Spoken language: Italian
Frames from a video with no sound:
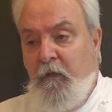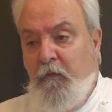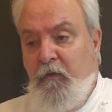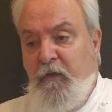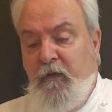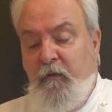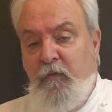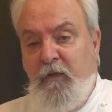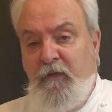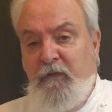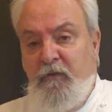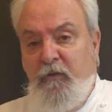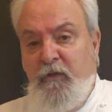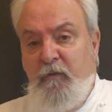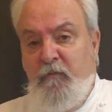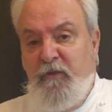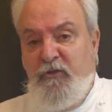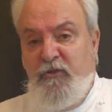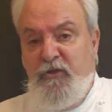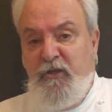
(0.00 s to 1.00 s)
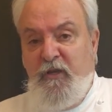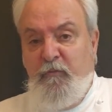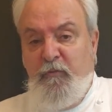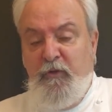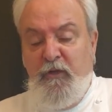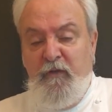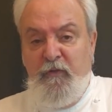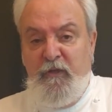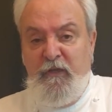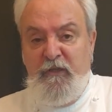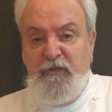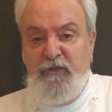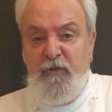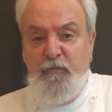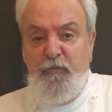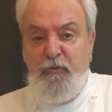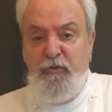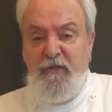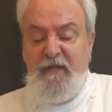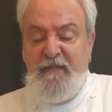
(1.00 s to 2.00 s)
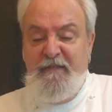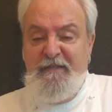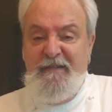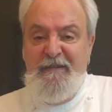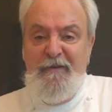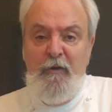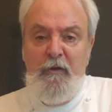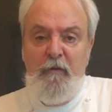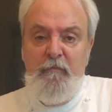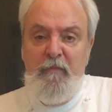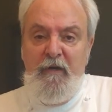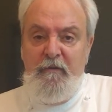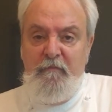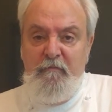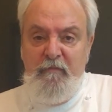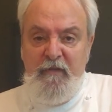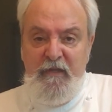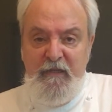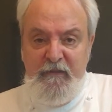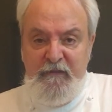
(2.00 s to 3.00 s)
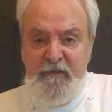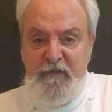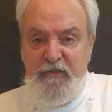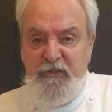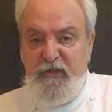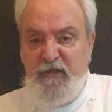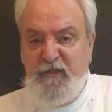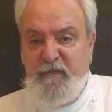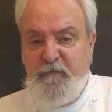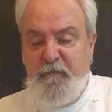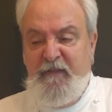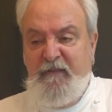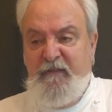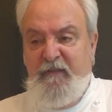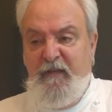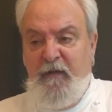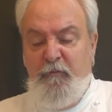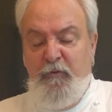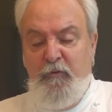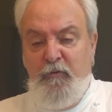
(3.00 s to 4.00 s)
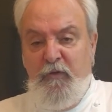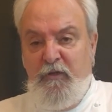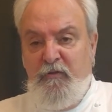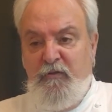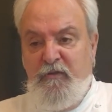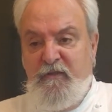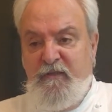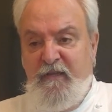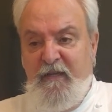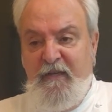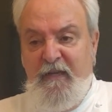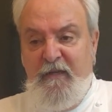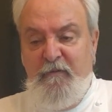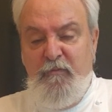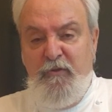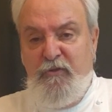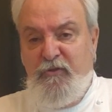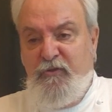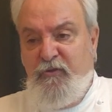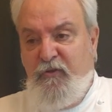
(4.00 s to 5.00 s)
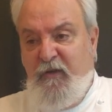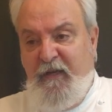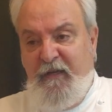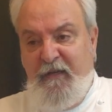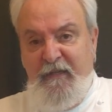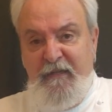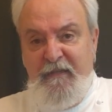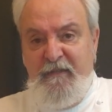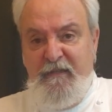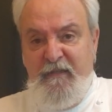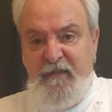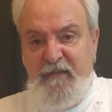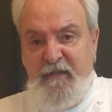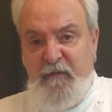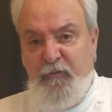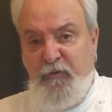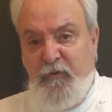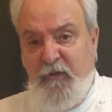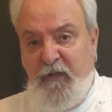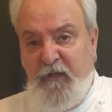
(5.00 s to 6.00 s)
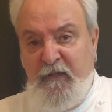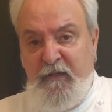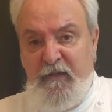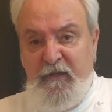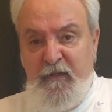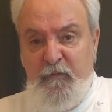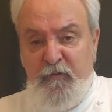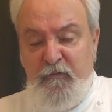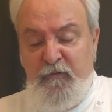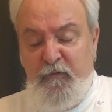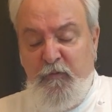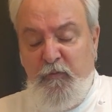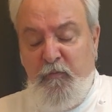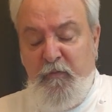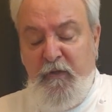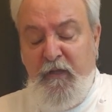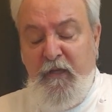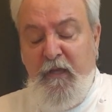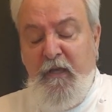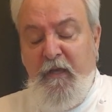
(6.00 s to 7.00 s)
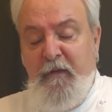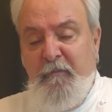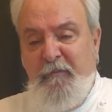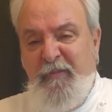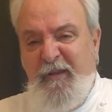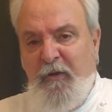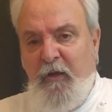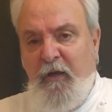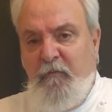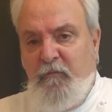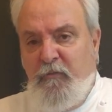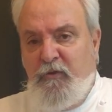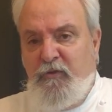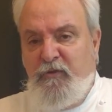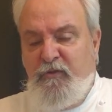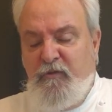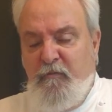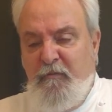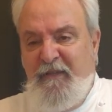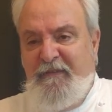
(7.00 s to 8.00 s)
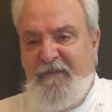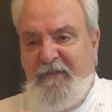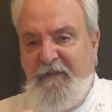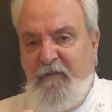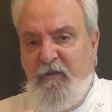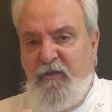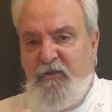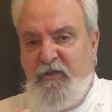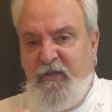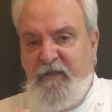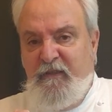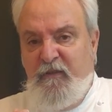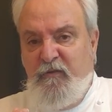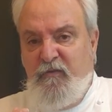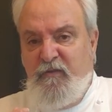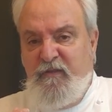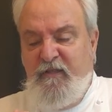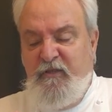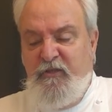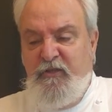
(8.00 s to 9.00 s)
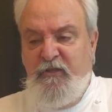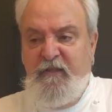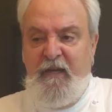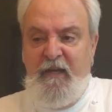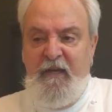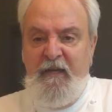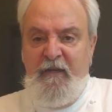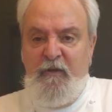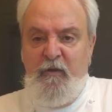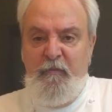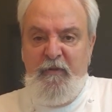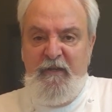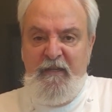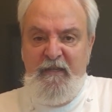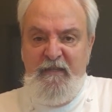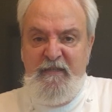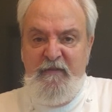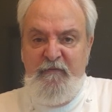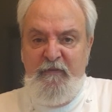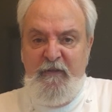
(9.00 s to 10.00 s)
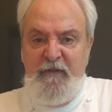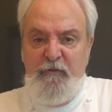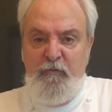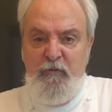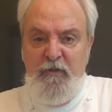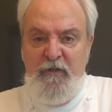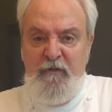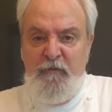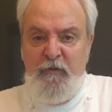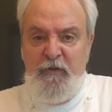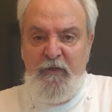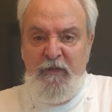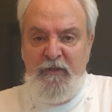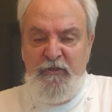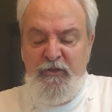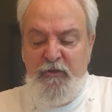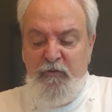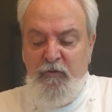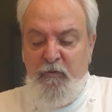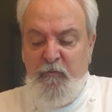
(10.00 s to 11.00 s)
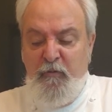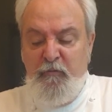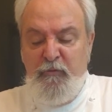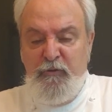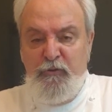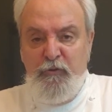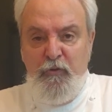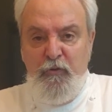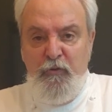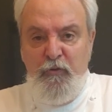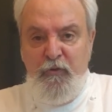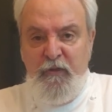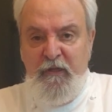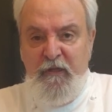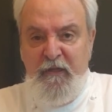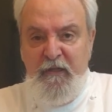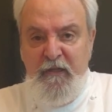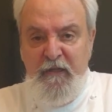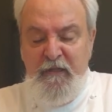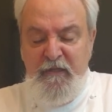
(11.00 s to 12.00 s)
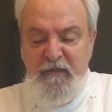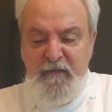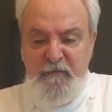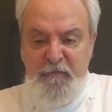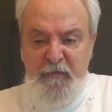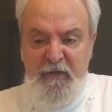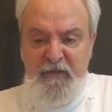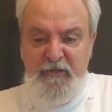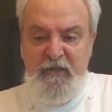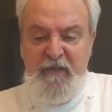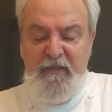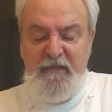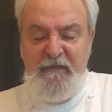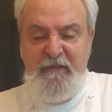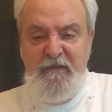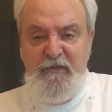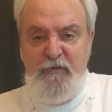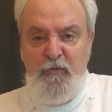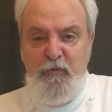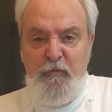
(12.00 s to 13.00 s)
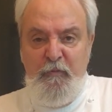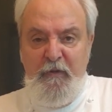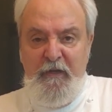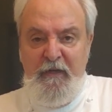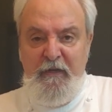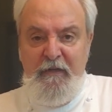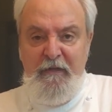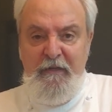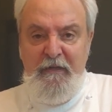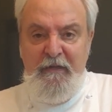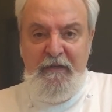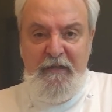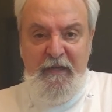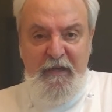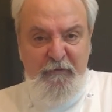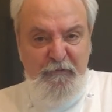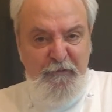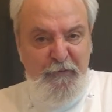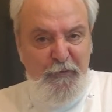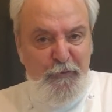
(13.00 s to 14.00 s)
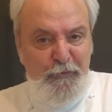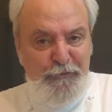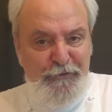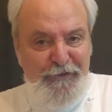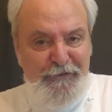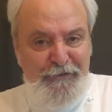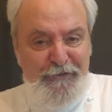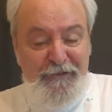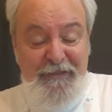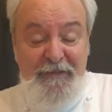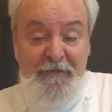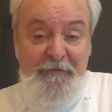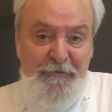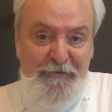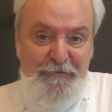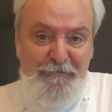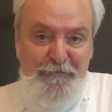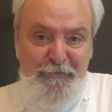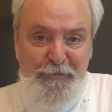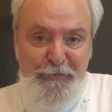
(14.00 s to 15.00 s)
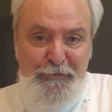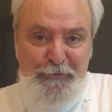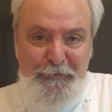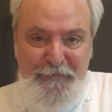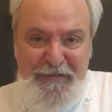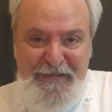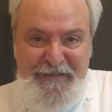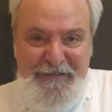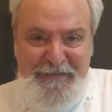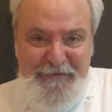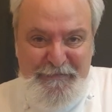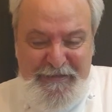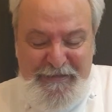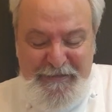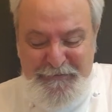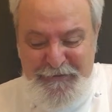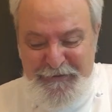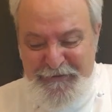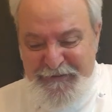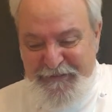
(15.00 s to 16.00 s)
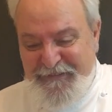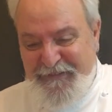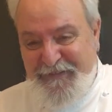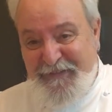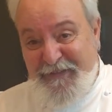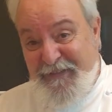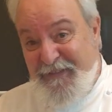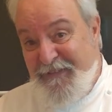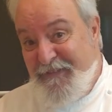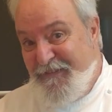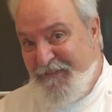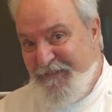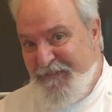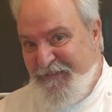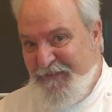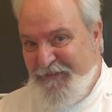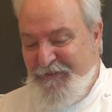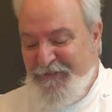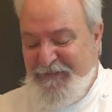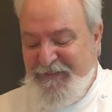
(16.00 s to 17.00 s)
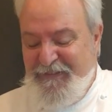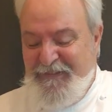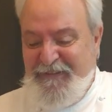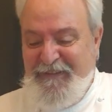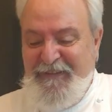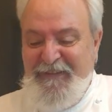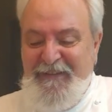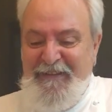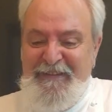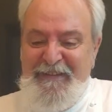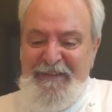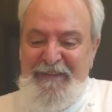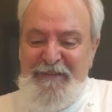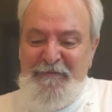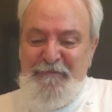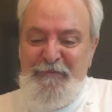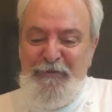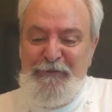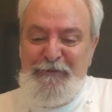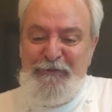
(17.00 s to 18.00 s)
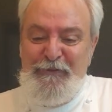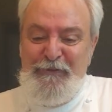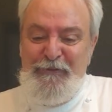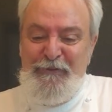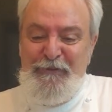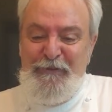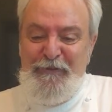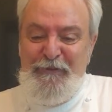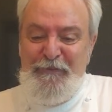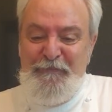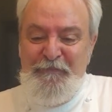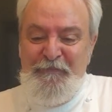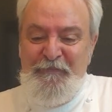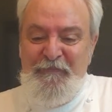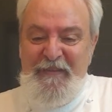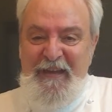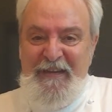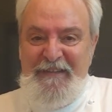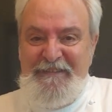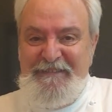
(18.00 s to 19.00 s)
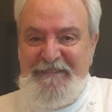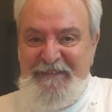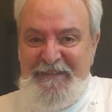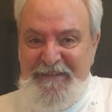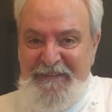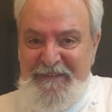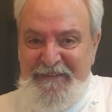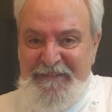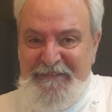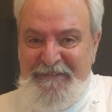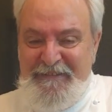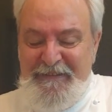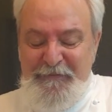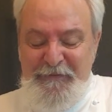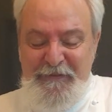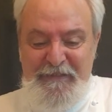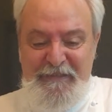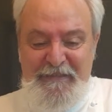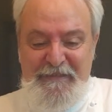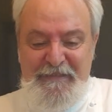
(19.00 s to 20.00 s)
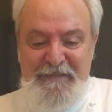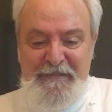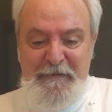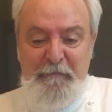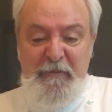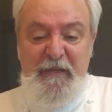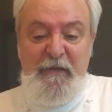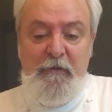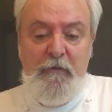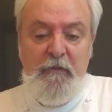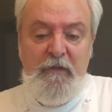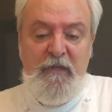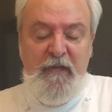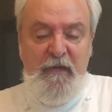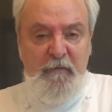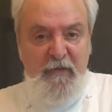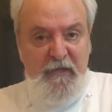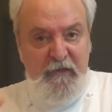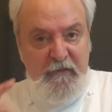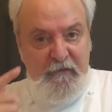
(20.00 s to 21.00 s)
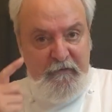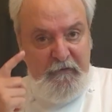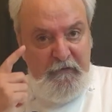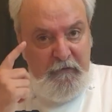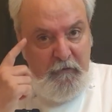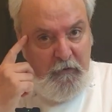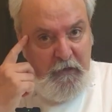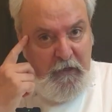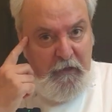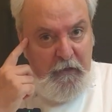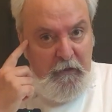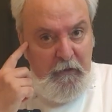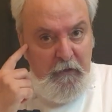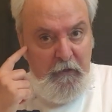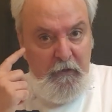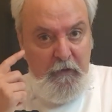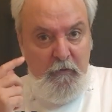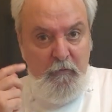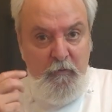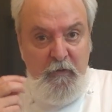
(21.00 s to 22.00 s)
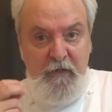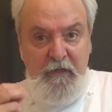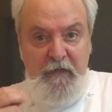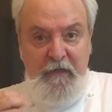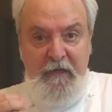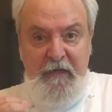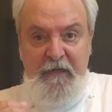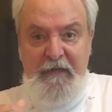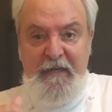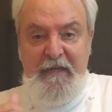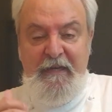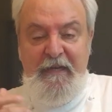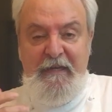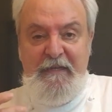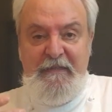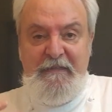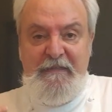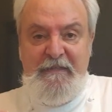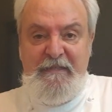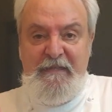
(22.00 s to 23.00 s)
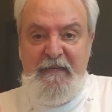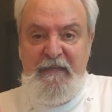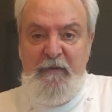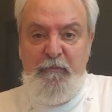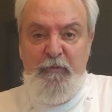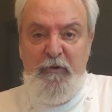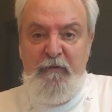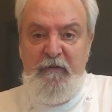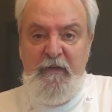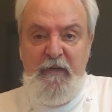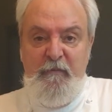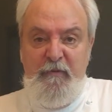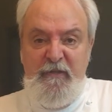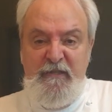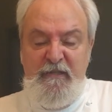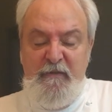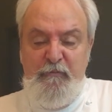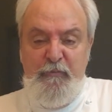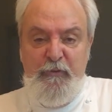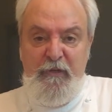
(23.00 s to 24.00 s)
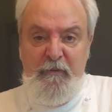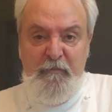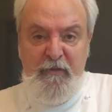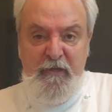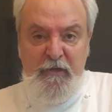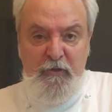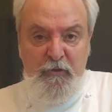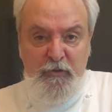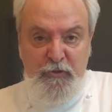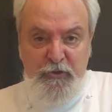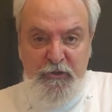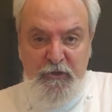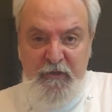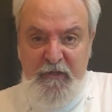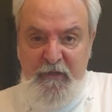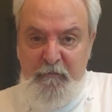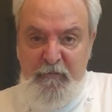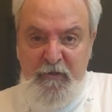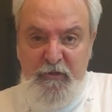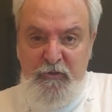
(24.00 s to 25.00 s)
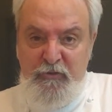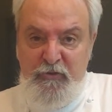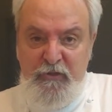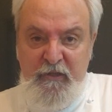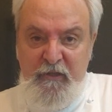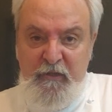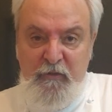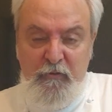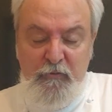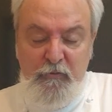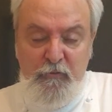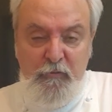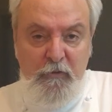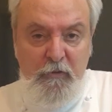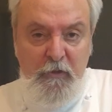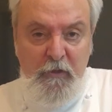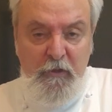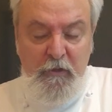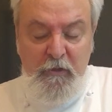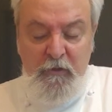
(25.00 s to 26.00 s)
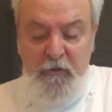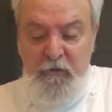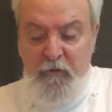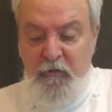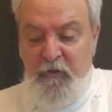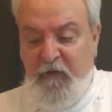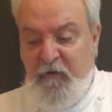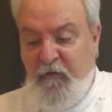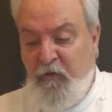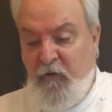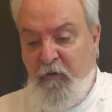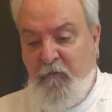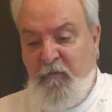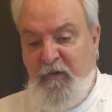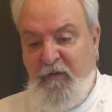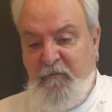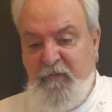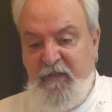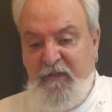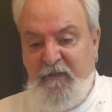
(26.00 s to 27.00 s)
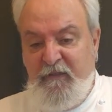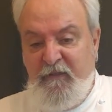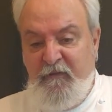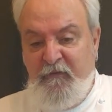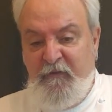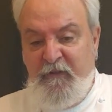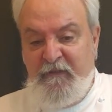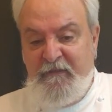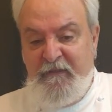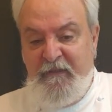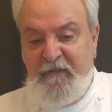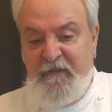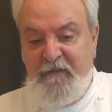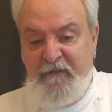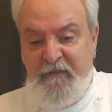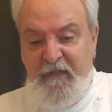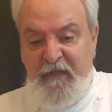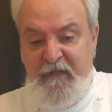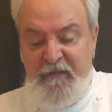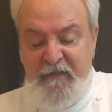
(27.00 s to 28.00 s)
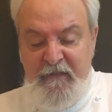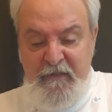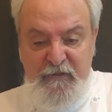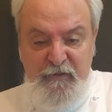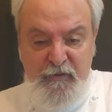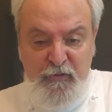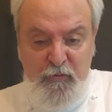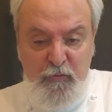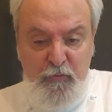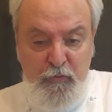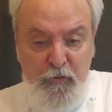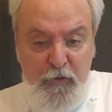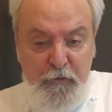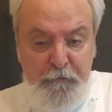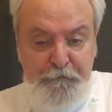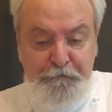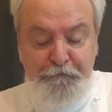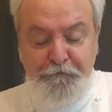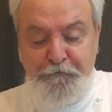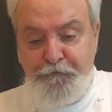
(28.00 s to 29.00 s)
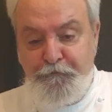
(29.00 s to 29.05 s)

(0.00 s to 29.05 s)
Quindi quando noi mangiamo la focaccia pugliese normalmente ci aspettiamo qualcosa che al morso ha grandi sapori, grandi profumi, però al morso mantiene una certa rusticità. Ecco perché si fanno quelle focacce con i pomodoroni spiaccicati sopra che affondano. È eh, molto bella, per l'amor di Dio, anzi è una cosa che è molto attraente a vedersi. Però chiaramente non ha quella eleganza che può avere per esempio una brioche, che è una brioche di grano duro non è normalmente fatta da nessuno.